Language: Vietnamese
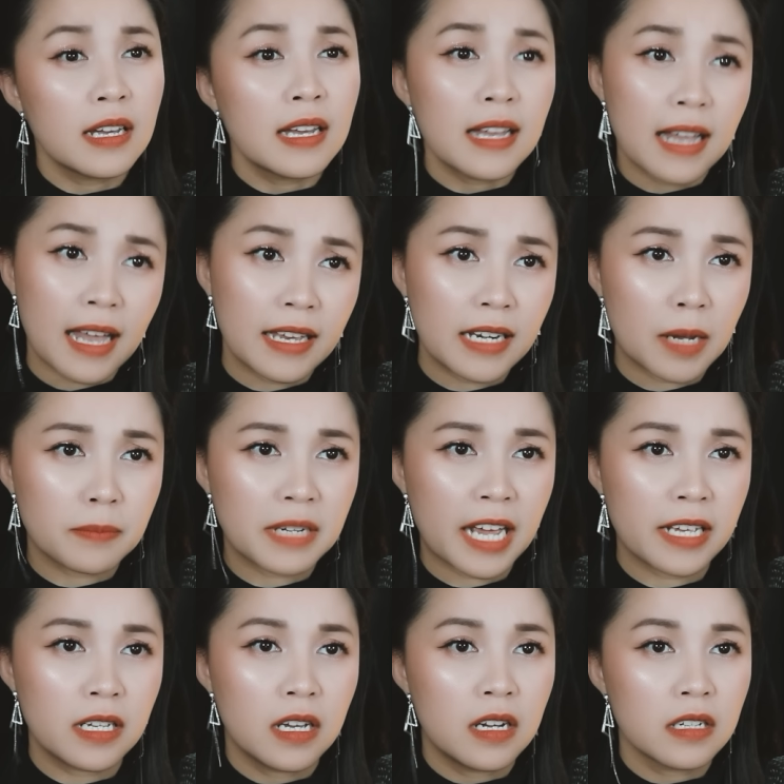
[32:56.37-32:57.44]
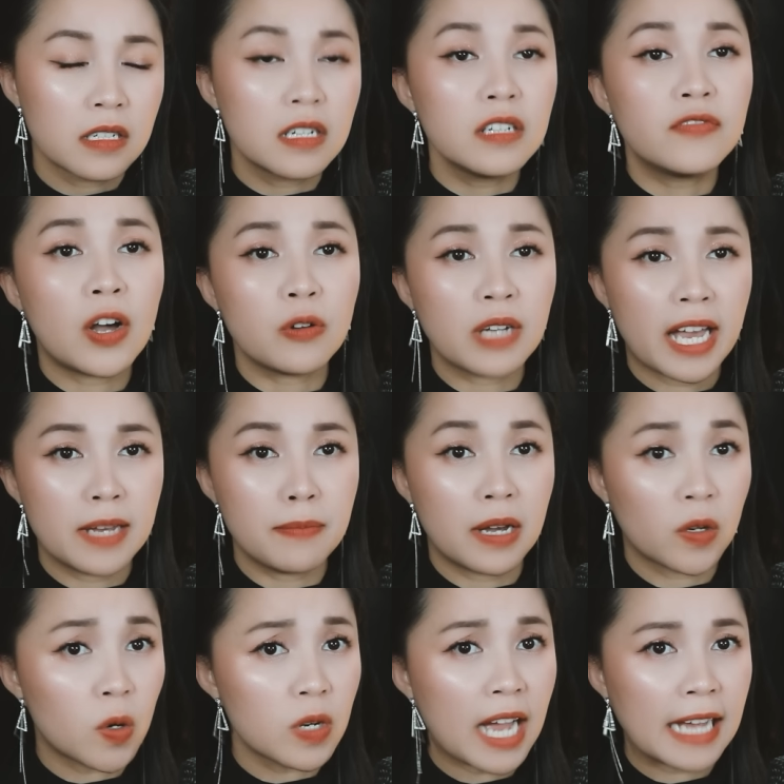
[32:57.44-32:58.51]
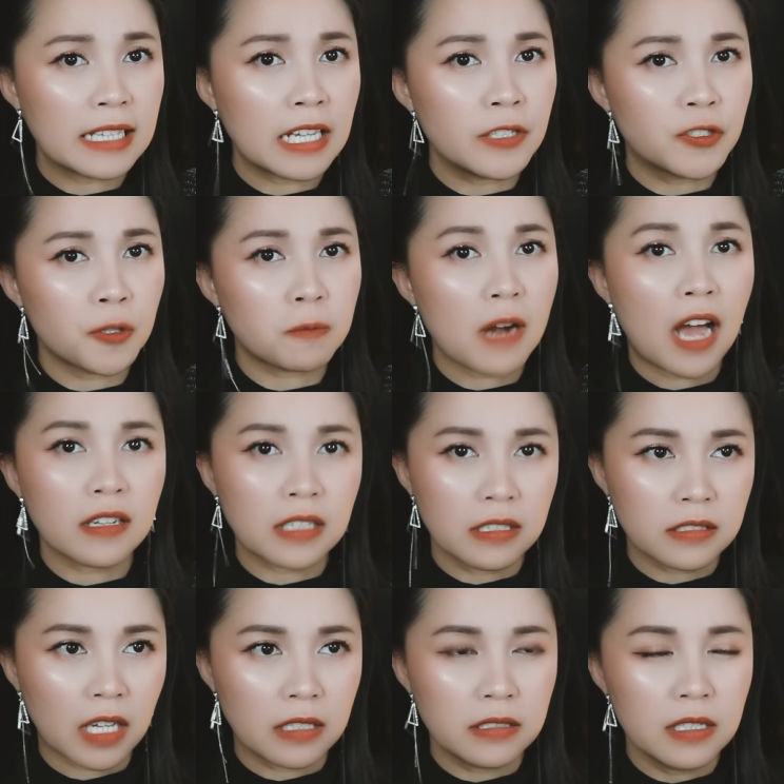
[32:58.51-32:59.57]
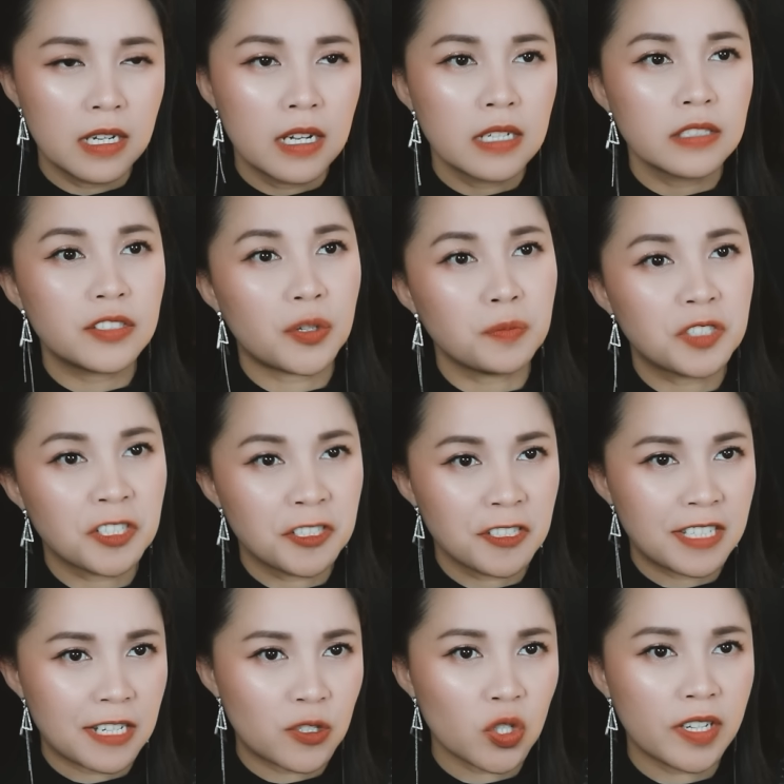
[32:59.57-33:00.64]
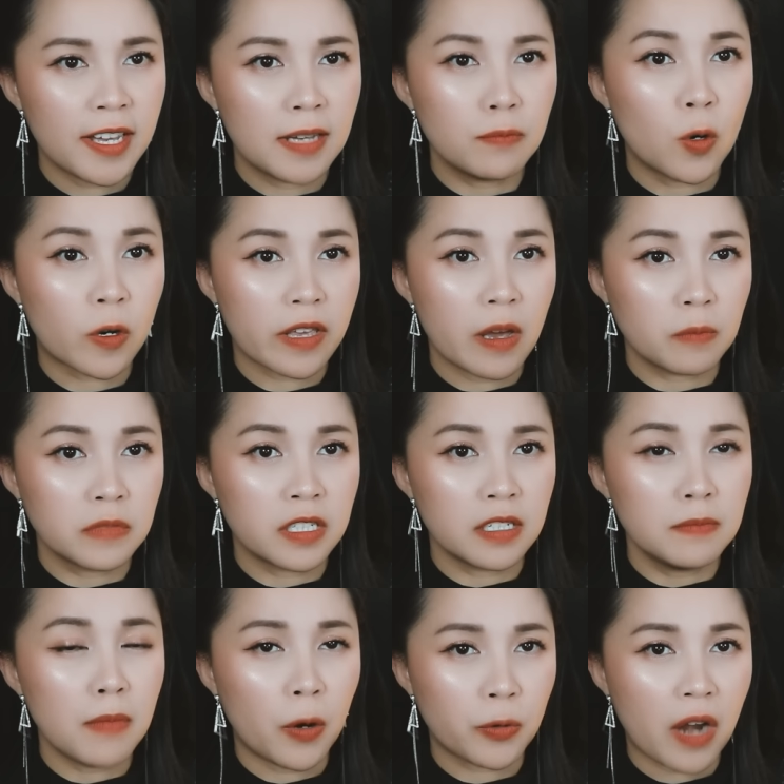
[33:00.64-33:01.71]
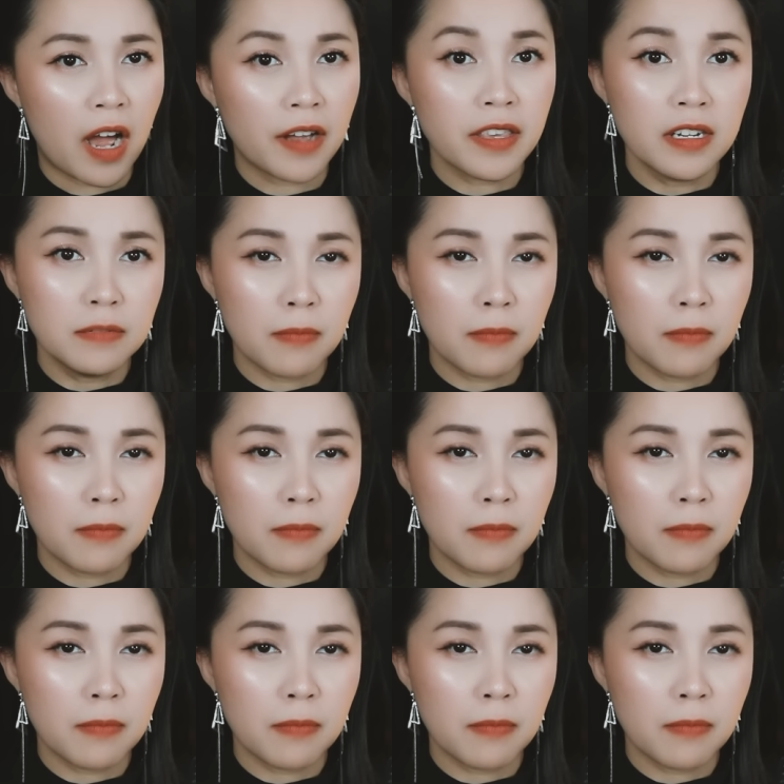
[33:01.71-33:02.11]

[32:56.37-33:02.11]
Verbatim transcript: Hai năm nay, cứ vào ngày mà cô gái tên Trúc đó tự tử, trong trường sẽ xuất hiện một dòng chữ màu đỏ như